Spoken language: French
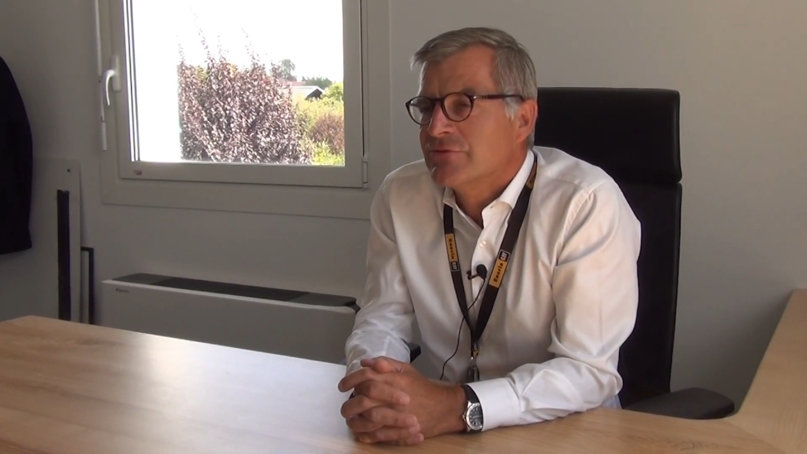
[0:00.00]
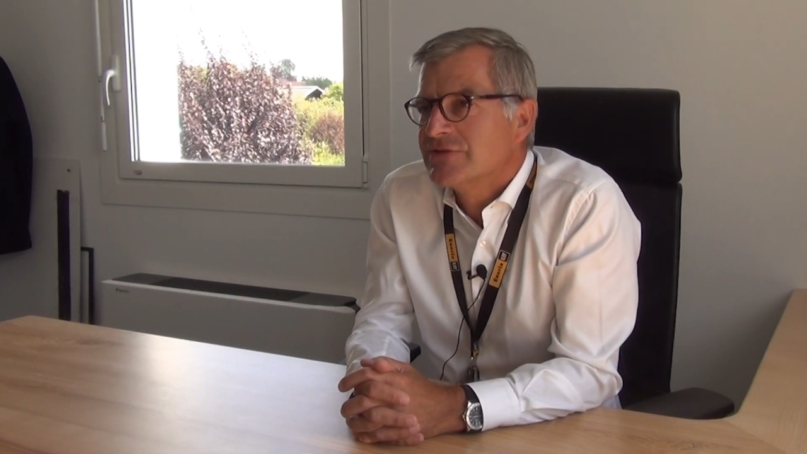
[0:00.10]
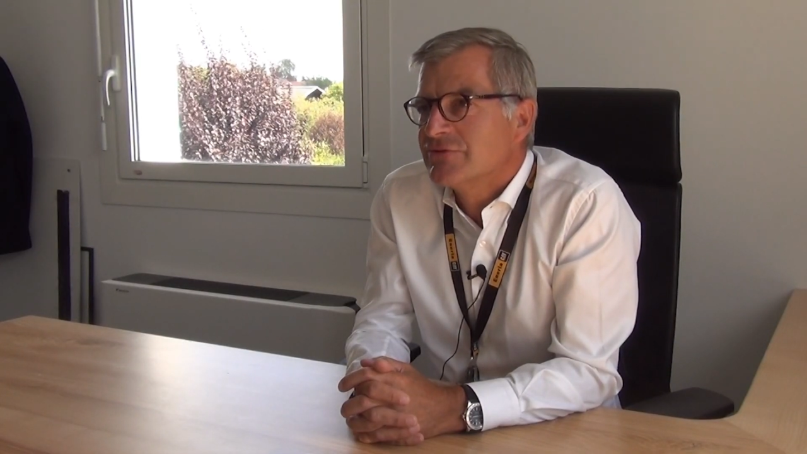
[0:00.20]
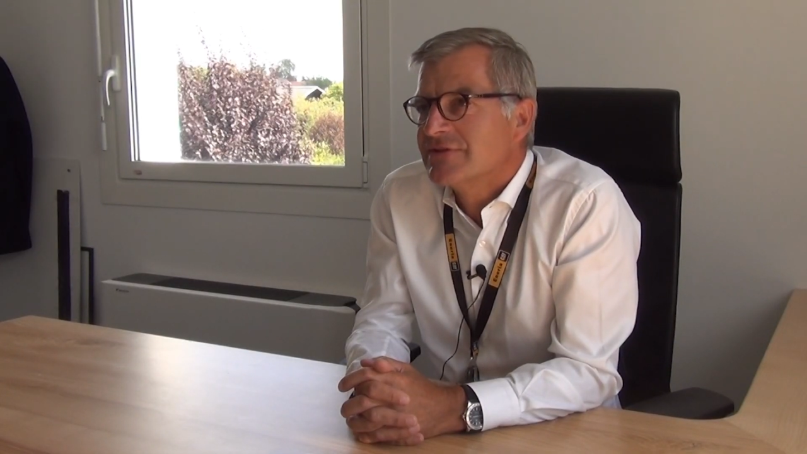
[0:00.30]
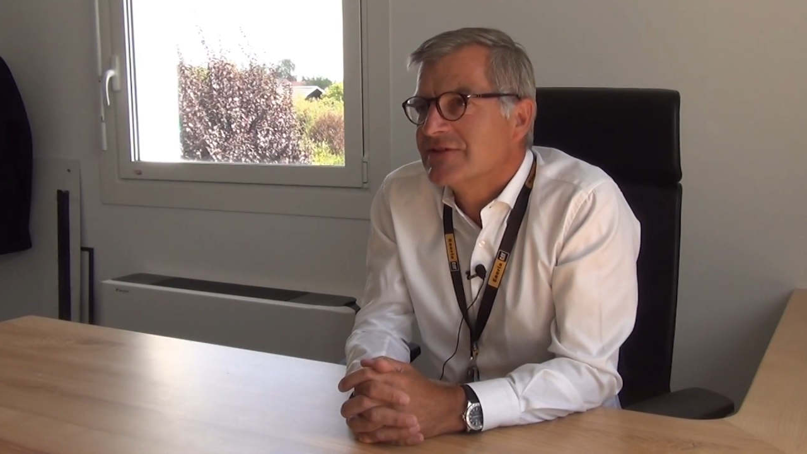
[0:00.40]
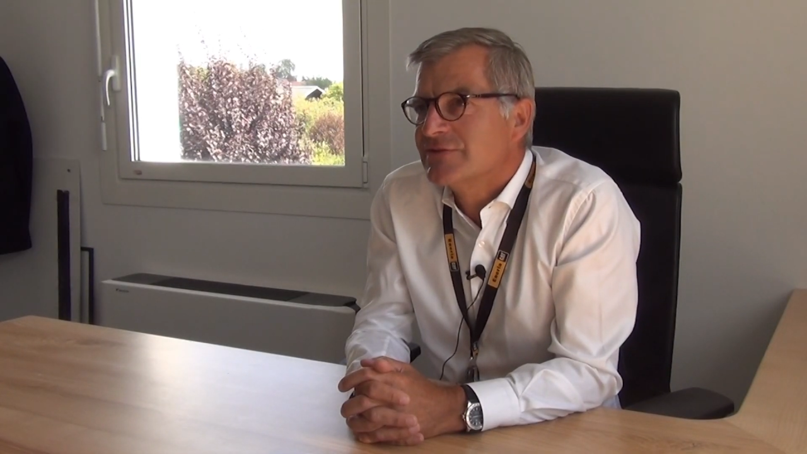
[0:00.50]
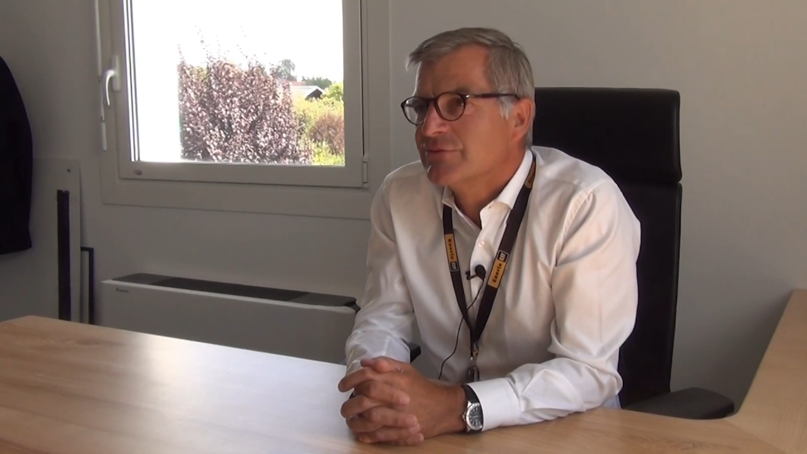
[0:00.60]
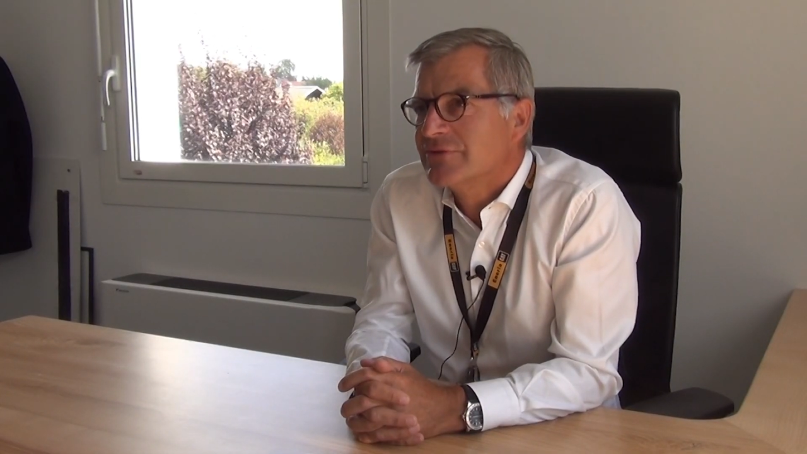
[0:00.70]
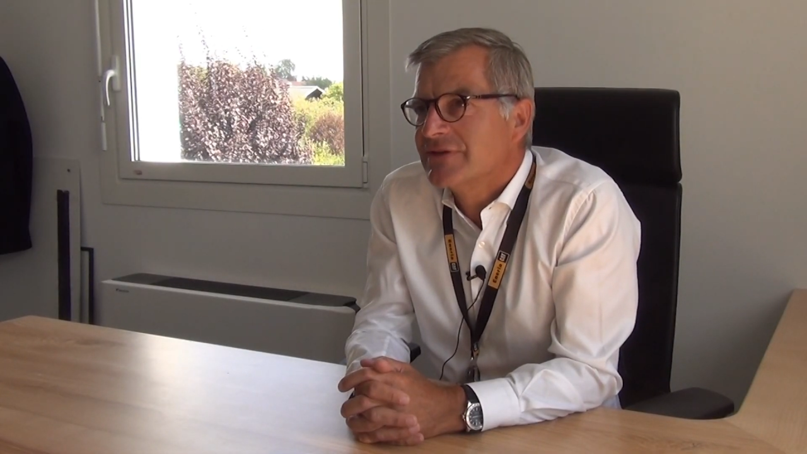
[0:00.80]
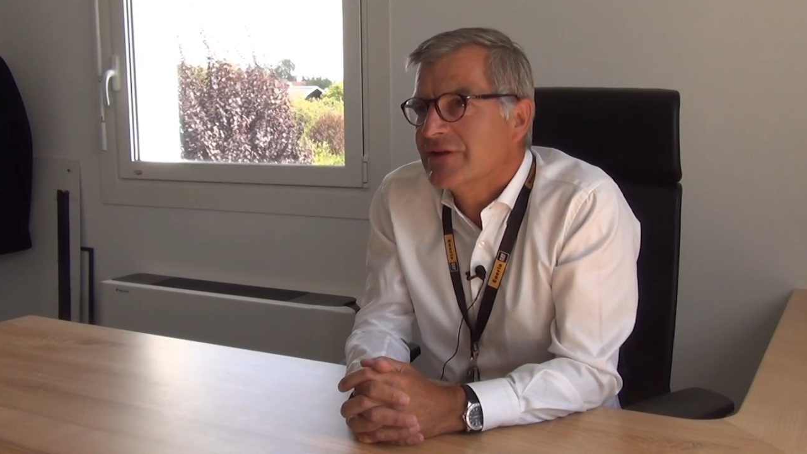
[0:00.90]

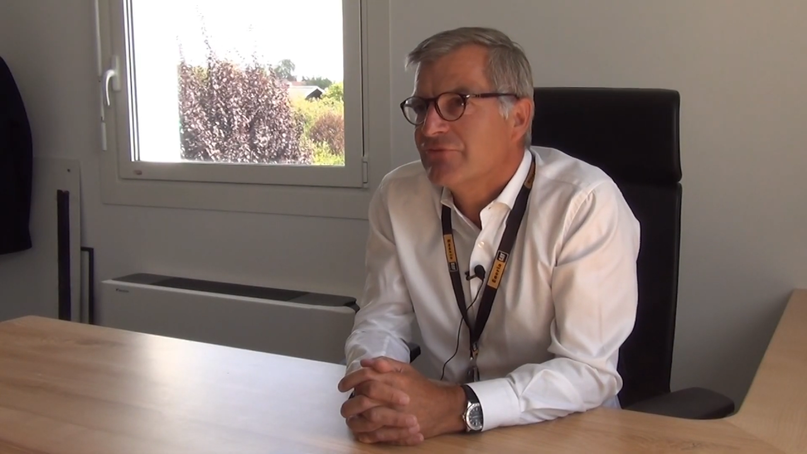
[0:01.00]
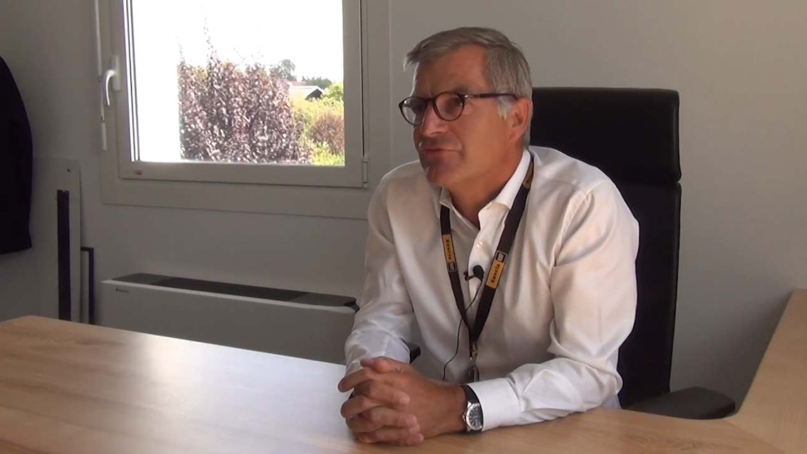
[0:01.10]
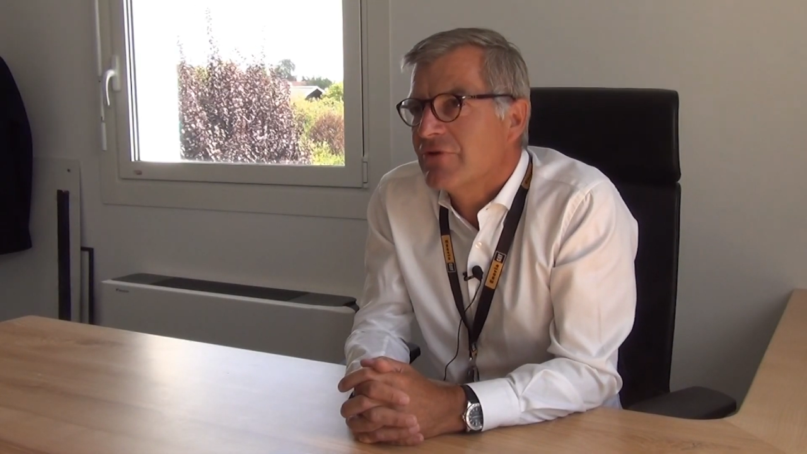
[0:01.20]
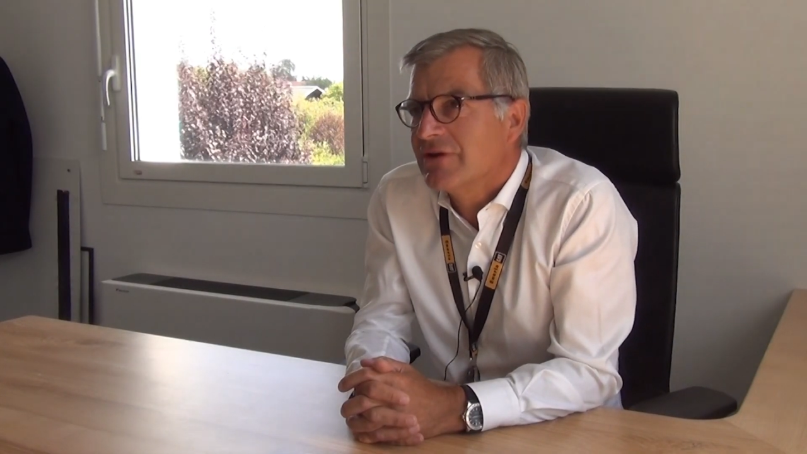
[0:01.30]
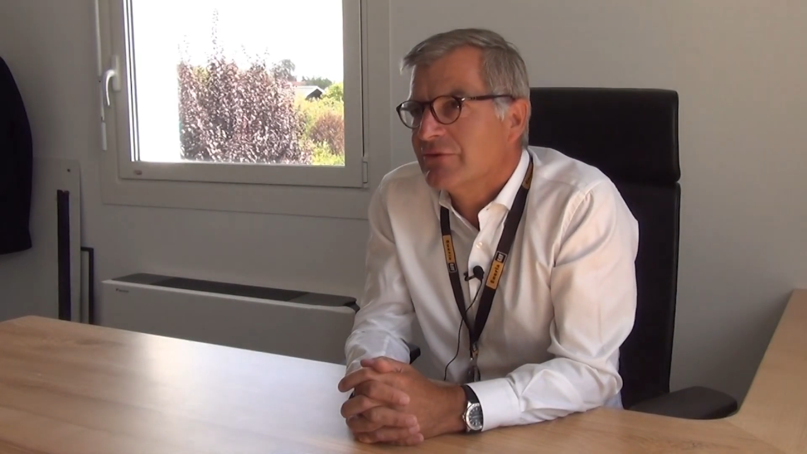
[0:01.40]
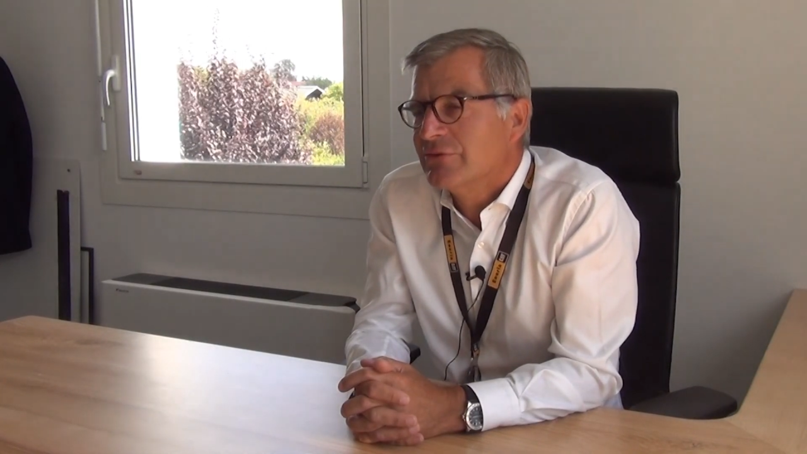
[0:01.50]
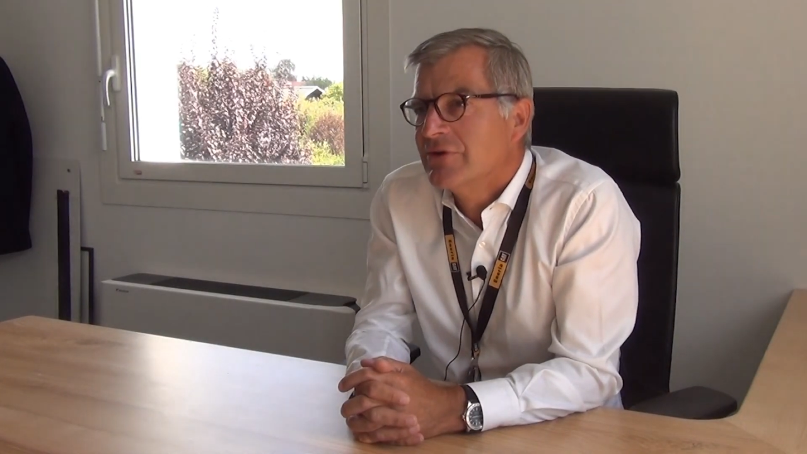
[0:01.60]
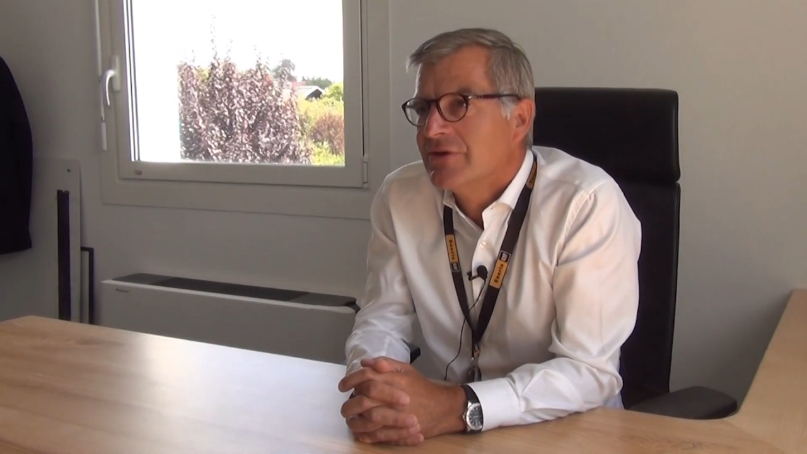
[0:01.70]
association qui à la fois